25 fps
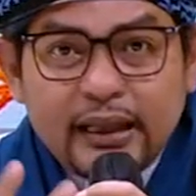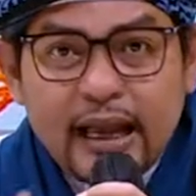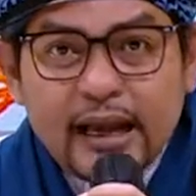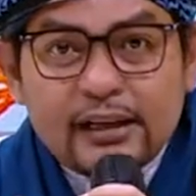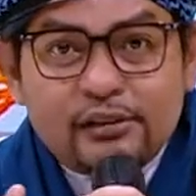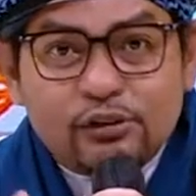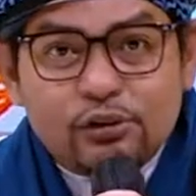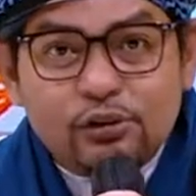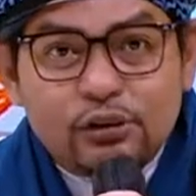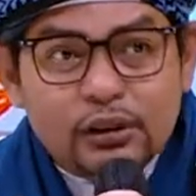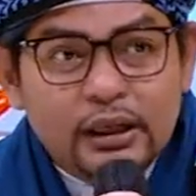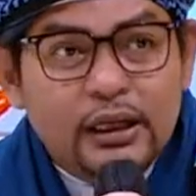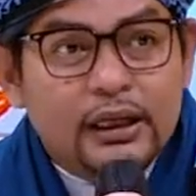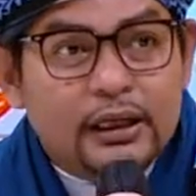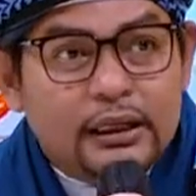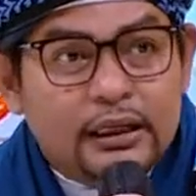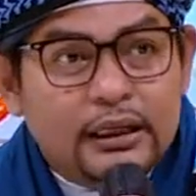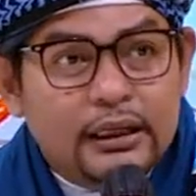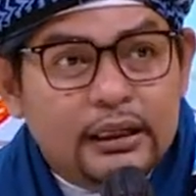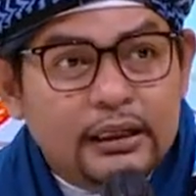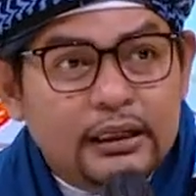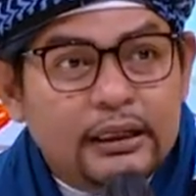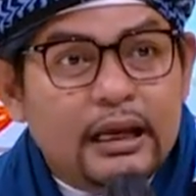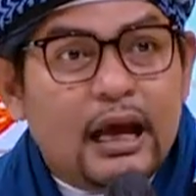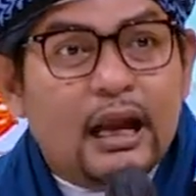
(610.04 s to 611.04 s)
hasut
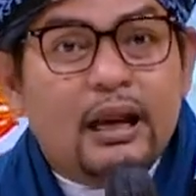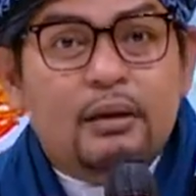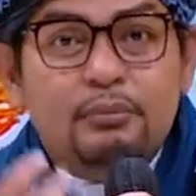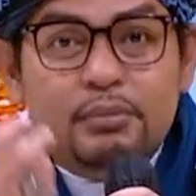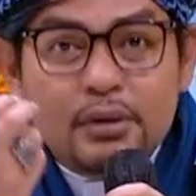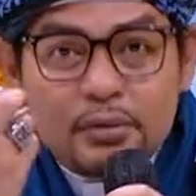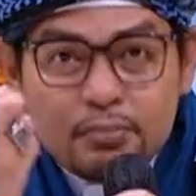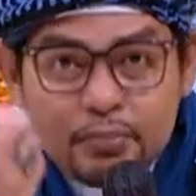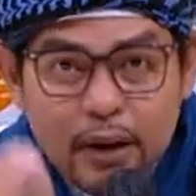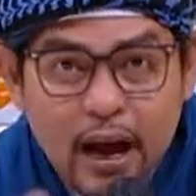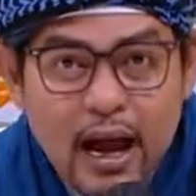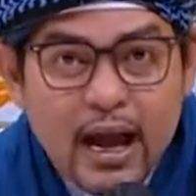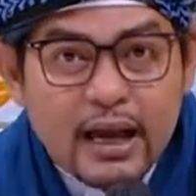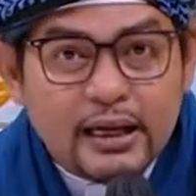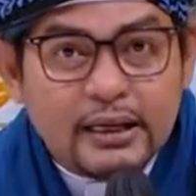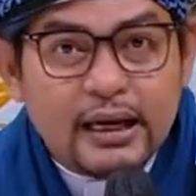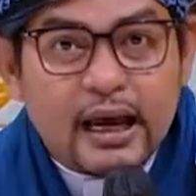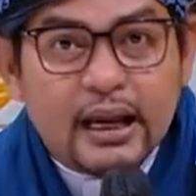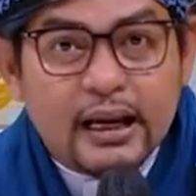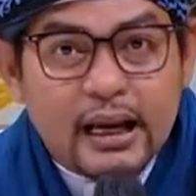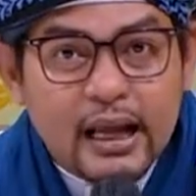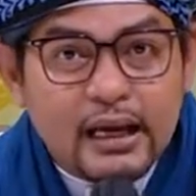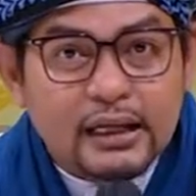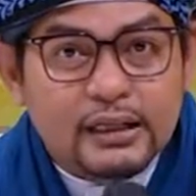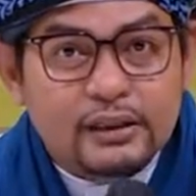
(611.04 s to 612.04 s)
ini yang lebih
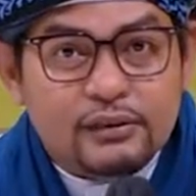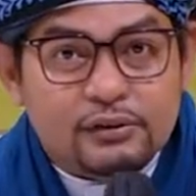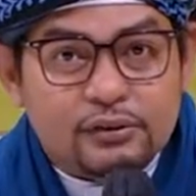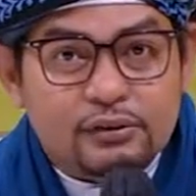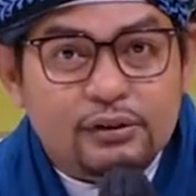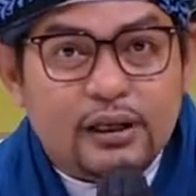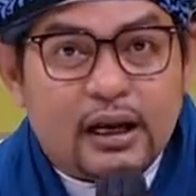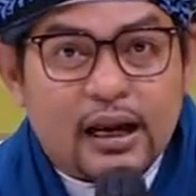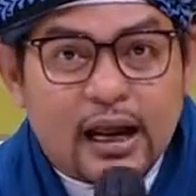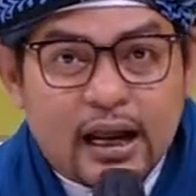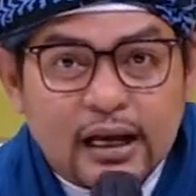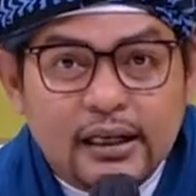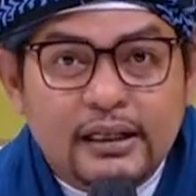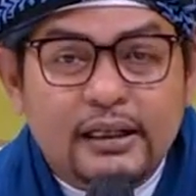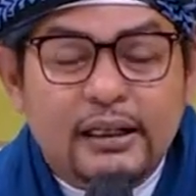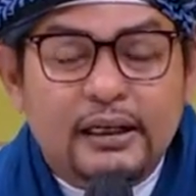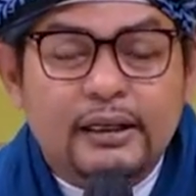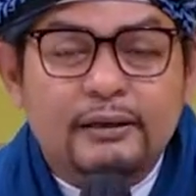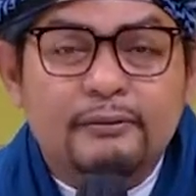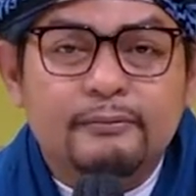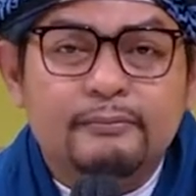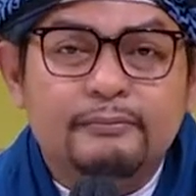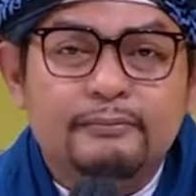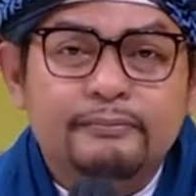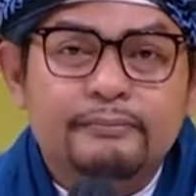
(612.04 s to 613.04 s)
bahaya lagi saudara
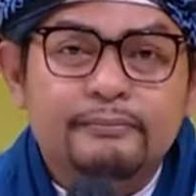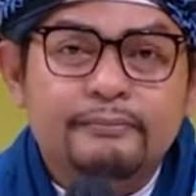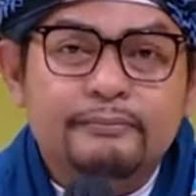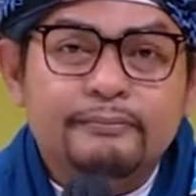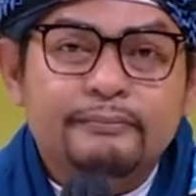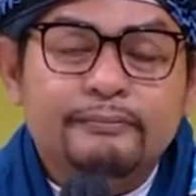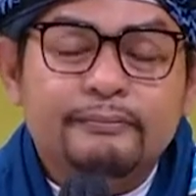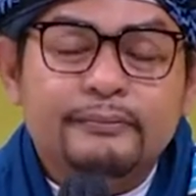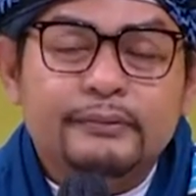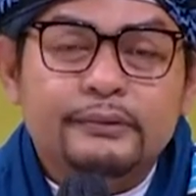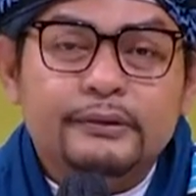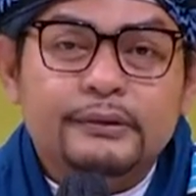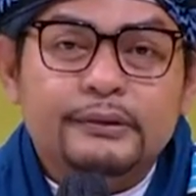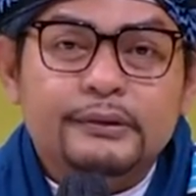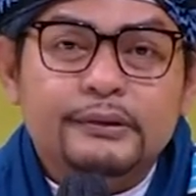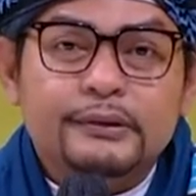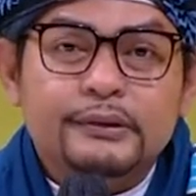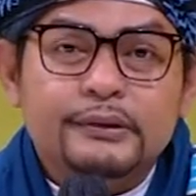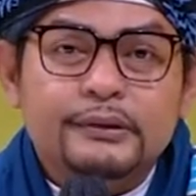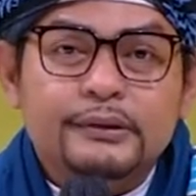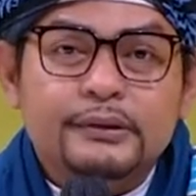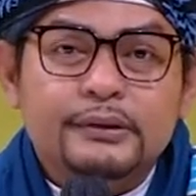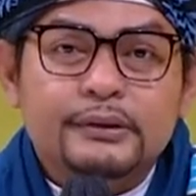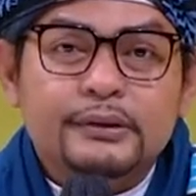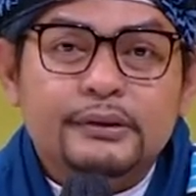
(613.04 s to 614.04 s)
hadirin.
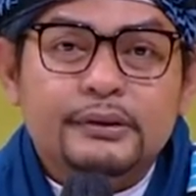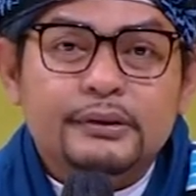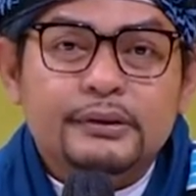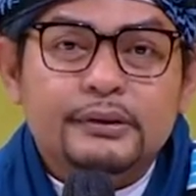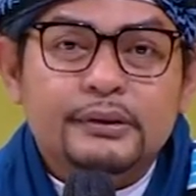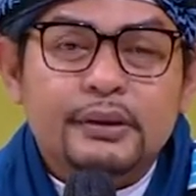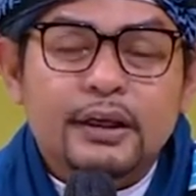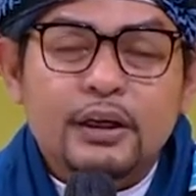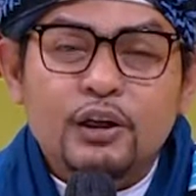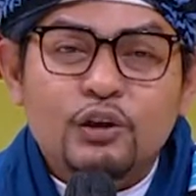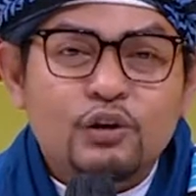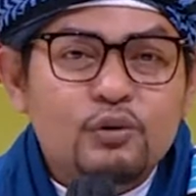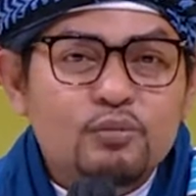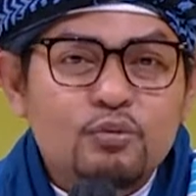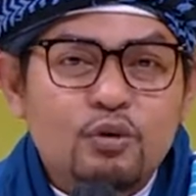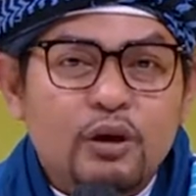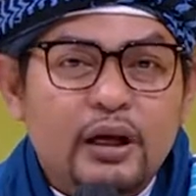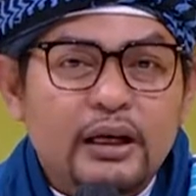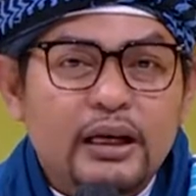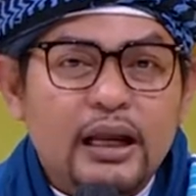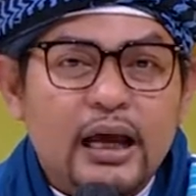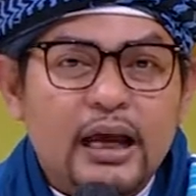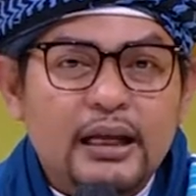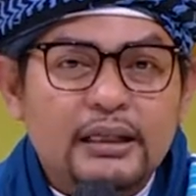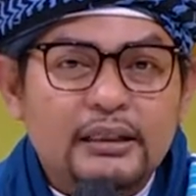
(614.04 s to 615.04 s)
Itu
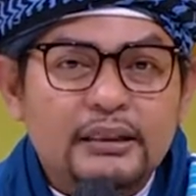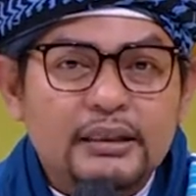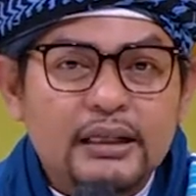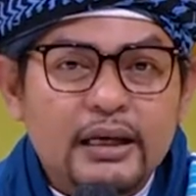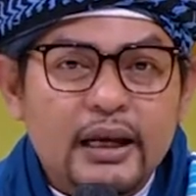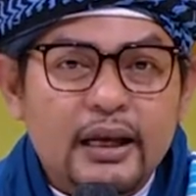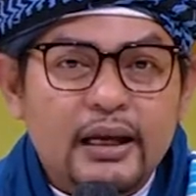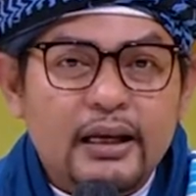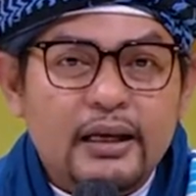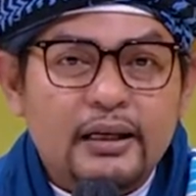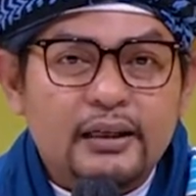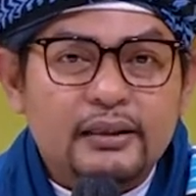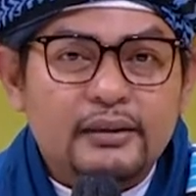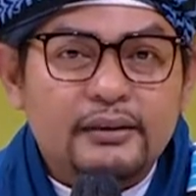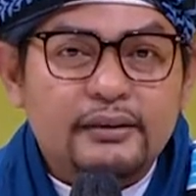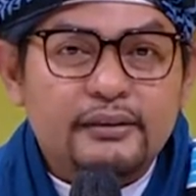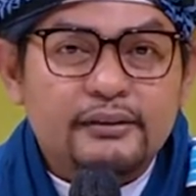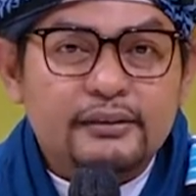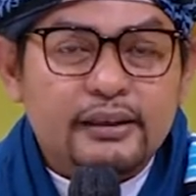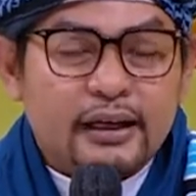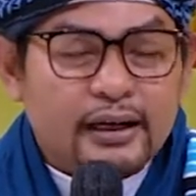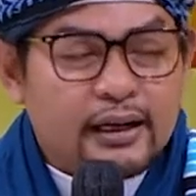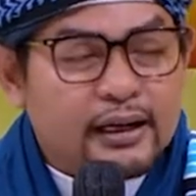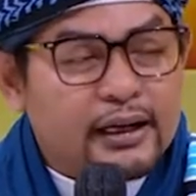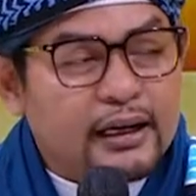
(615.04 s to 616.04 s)
bukan hanya
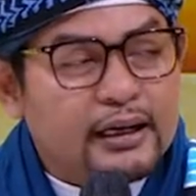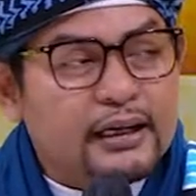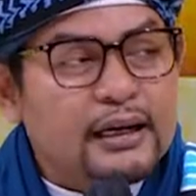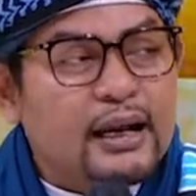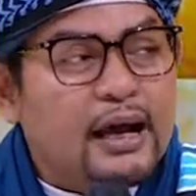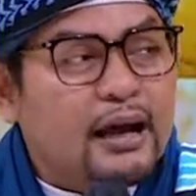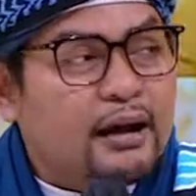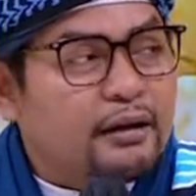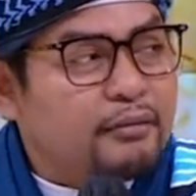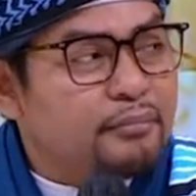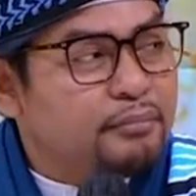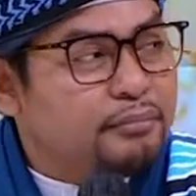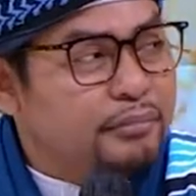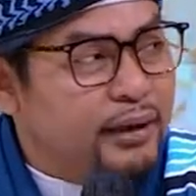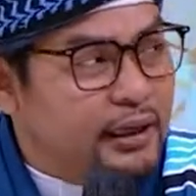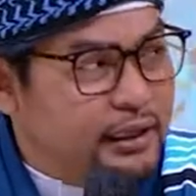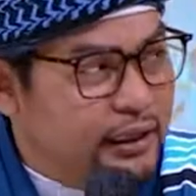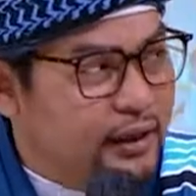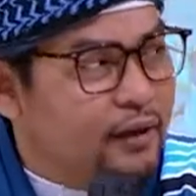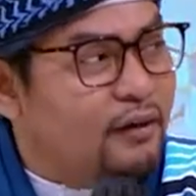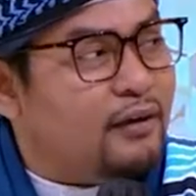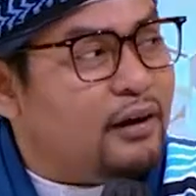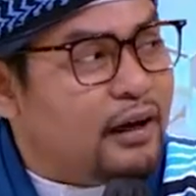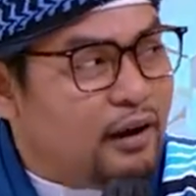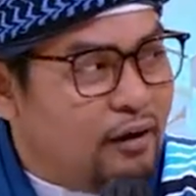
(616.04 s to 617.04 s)
terkena
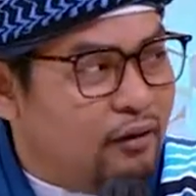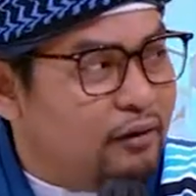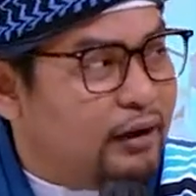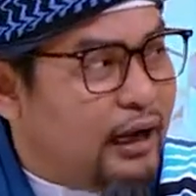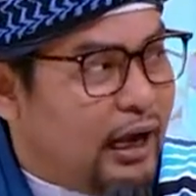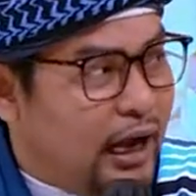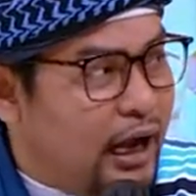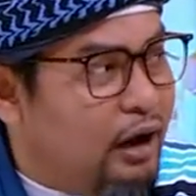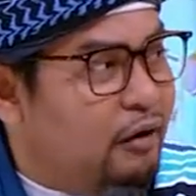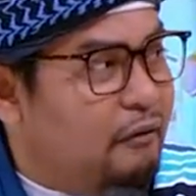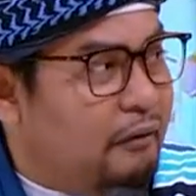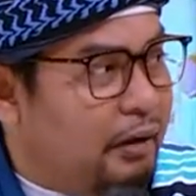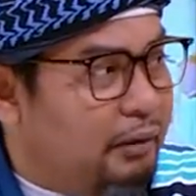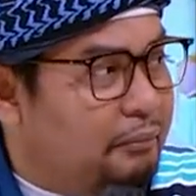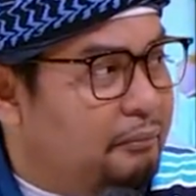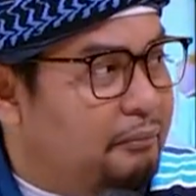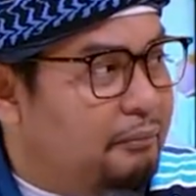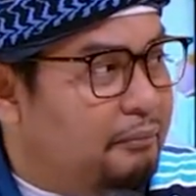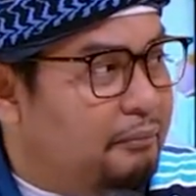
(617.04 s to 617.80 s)
bagi orang-orang awam.